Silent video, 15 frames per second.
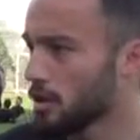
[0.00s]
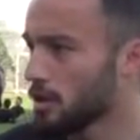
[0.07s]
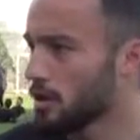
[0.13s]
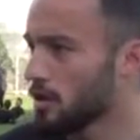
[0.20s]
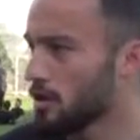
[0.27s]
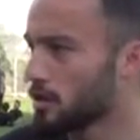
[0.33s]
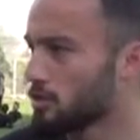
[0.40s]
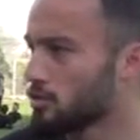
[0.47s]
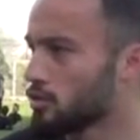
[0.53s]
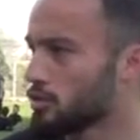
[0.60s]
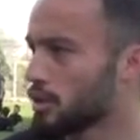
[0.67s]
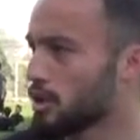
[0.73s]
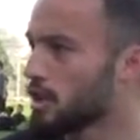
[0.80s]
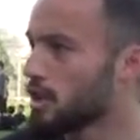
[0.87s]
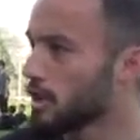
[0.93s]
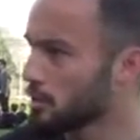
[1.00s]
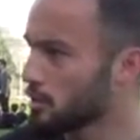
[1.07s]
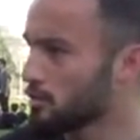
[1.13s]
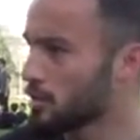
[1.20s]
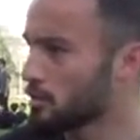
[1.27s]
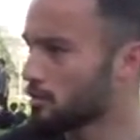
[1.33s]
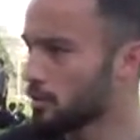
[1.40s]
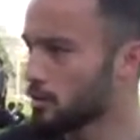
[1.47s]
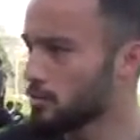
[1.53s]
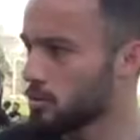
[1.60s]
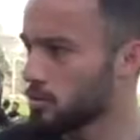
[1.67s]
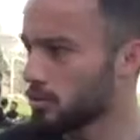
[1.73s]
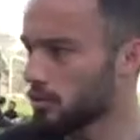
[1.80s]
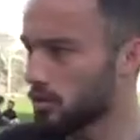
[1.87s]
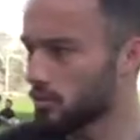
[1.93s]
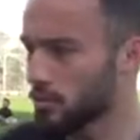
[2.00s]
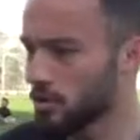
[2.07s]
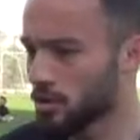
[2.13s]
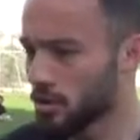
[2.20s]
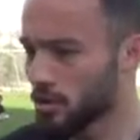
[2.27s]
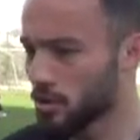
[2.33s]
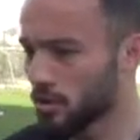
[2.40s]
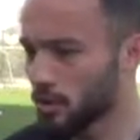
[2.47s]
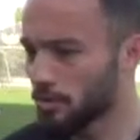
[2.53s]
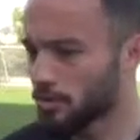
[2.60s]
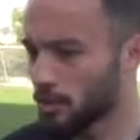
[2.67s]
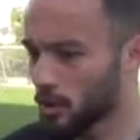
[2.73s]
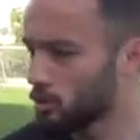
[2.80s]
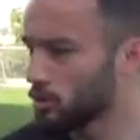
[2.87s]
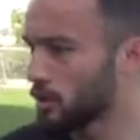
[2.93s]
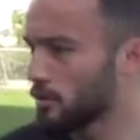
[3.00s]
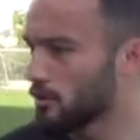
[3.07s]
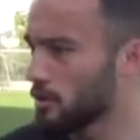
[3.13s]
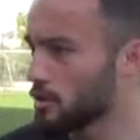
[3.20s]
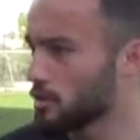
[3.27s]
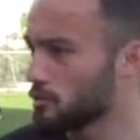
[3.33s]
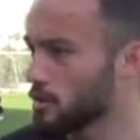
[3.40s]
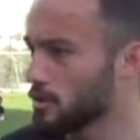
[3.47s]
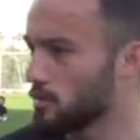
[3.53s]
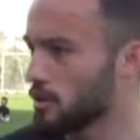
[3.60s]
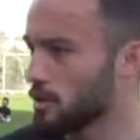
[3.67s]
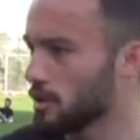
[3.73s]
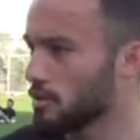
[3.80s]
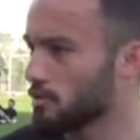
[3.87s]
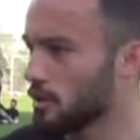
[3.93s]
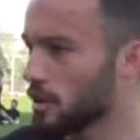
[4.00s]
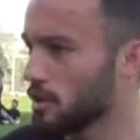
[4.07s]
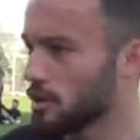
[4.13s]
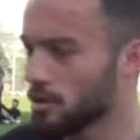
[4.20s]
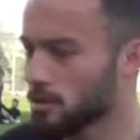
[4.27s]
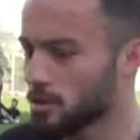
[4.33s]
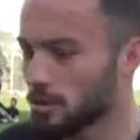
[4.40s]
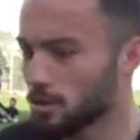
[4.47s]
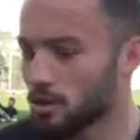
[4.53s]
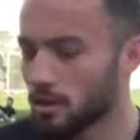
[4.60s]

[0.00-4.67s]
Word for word: Ee, burada iyi anılmak benim için önemliydi. Buraya verdiğim hizmetler bellidir.